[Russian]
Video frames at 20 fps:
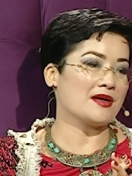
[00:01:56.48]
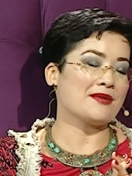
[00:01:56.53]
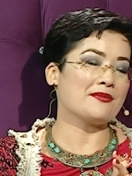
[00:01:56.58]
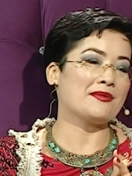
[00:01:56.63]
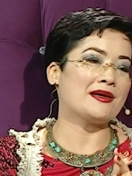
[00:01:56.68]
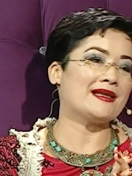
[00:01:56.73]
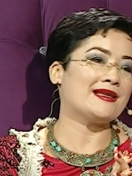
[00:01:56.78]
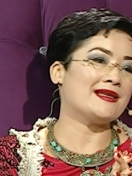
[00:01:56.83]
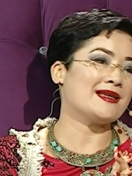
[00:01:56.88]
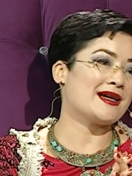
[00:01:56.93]

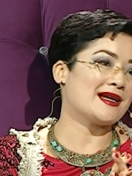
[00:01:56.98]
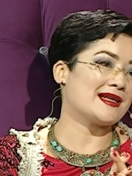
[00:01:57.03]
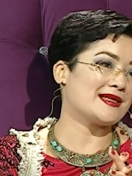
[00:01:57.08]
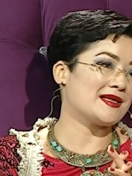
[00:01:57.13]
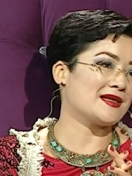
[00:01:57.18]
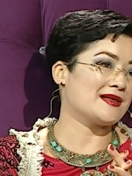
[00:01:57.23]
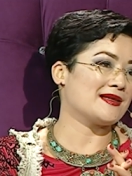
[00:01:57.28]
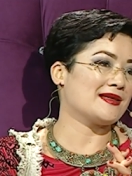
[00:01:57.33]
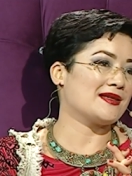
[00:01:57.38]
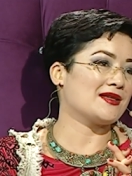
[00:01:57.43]

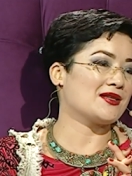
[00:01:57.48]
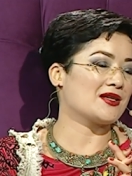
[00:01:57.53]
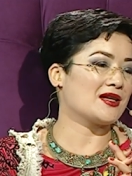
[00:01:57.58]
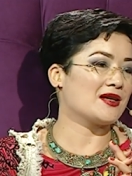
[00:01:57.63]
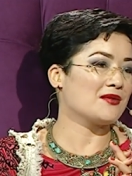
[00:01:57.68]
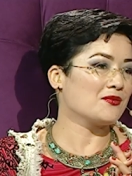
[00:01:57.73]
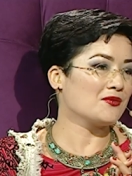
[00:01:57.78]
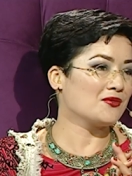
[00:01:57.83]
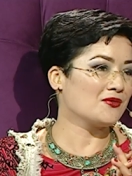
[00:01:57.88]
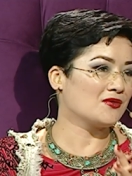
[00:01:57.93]

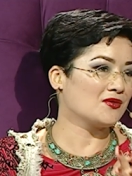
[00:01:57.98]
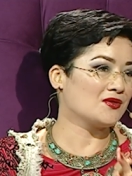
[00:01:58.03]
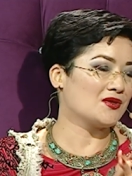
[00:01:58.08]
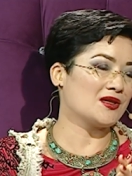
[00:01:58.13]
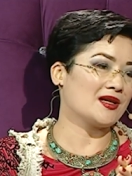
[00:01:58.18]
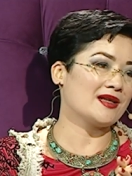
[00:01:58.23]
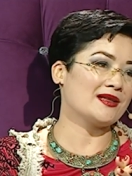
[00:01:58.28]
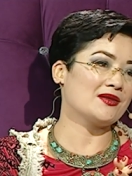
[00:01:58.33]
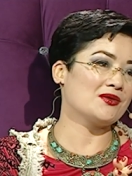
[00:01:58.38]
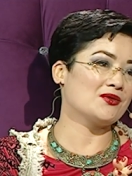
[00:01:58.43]
обаятельнейшая,
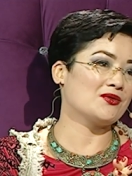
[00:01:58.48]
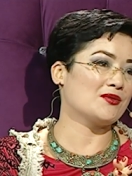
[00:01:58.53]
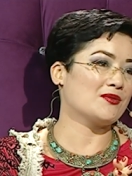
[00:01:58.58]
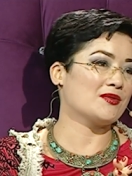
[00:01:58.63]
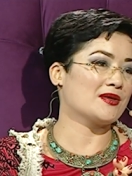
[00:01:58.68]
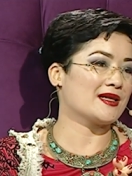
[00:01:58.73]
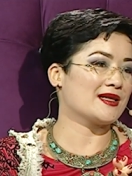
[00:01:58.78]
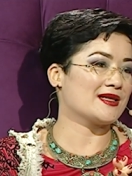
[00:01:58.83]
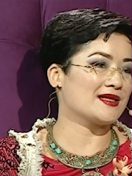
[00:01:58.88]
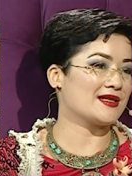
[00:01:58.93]
мудрая,
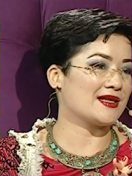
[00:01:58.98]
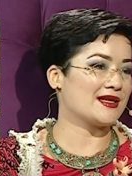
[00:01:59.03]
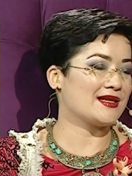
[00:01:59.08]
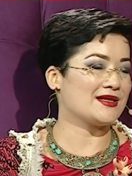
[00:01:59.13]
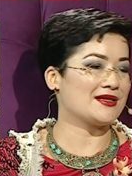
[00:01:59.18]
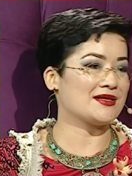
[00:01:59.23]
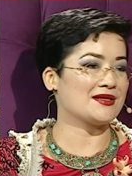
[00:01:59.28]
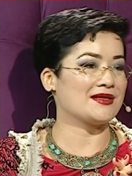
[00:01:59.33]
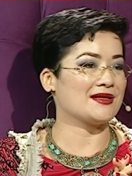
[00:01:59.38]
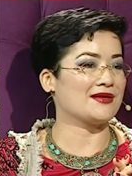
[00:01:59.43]
добрая
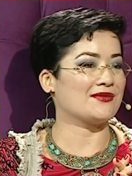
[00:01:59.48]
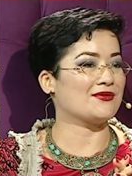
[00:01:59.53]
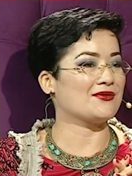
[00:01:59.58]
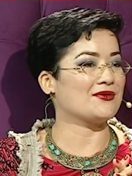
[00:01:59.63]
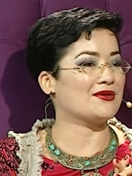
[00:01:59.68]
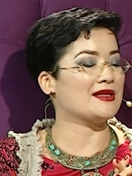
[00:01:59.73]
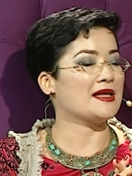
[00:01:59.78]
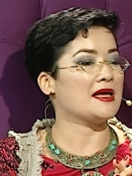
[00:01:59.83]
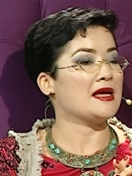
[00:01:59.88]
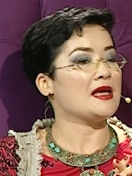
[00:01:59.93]
женщина.
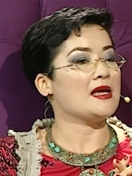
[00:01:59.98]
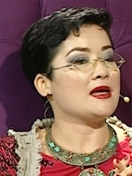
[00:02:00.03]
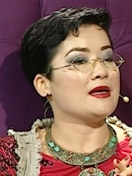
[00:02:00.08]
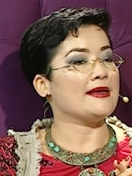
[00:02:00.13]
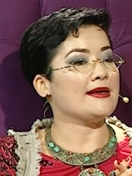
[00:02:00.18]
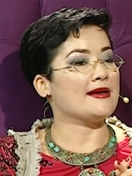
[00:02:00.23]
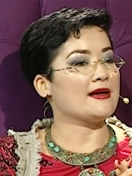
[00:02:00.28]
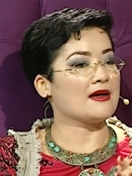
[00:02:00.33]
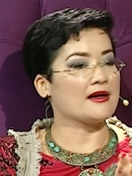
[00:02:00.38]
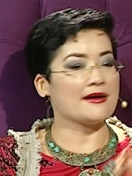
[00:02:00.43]
Вот.
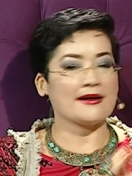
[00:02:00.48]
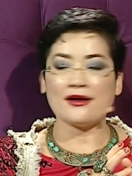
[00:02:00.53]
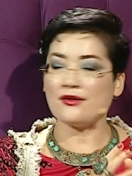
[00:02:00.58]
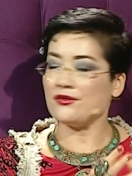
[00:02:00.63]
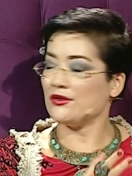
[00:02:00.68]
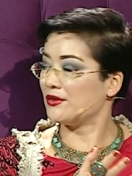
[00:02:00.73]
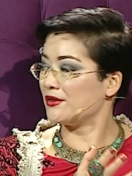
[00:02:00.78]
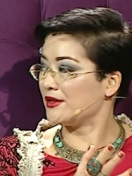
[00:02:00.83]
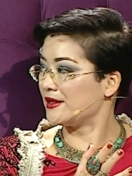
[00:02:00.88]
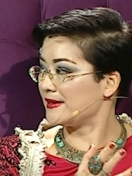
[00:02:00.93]
И какая
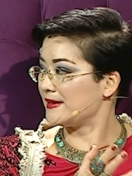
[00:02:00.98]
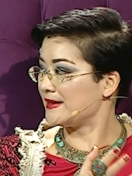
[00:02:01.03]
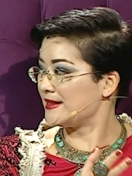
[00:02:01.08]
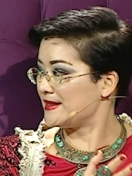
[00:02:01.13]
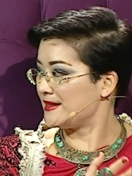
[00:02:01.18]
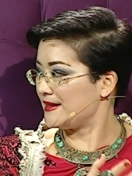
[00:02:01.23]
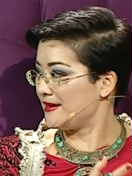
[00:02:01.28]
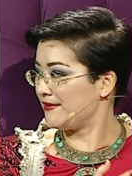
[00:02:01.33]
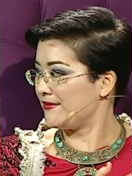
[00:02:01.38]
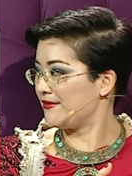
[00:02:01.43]
у нее
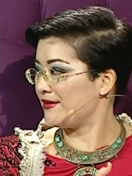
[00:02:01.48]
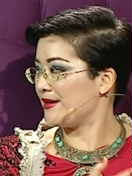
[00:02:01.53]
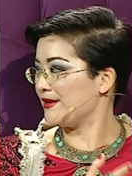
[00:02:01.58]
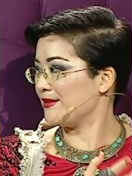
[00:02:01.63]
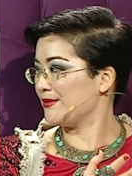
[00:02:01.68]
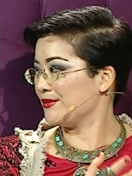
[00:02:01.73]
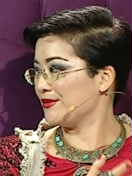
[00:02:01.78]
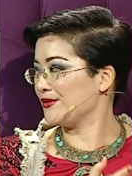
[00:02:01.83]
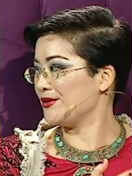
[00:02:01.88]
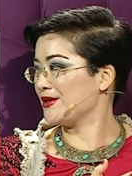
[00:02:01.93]
красивая и
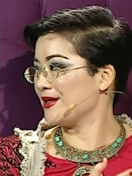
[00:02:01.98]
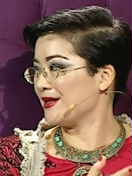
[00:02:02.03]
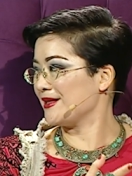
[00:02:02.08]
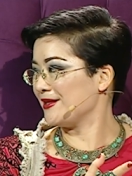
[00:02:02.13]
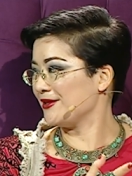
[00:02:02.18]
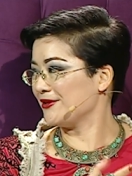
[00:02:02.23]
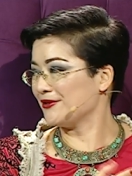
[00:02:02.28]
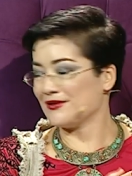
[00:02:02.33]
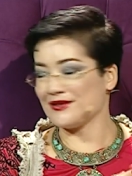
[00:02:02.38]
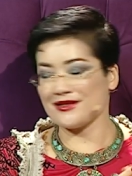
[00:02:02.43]
мудрая
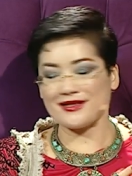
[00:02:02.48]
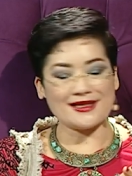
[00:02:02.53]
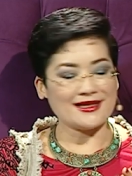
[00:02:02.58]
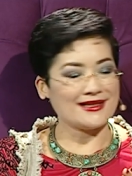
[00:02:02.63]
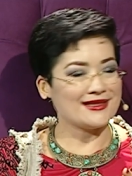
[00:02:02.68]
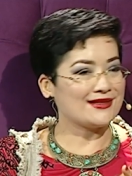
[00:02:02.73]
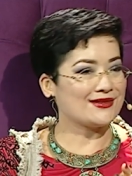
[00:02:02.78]
дочь, да,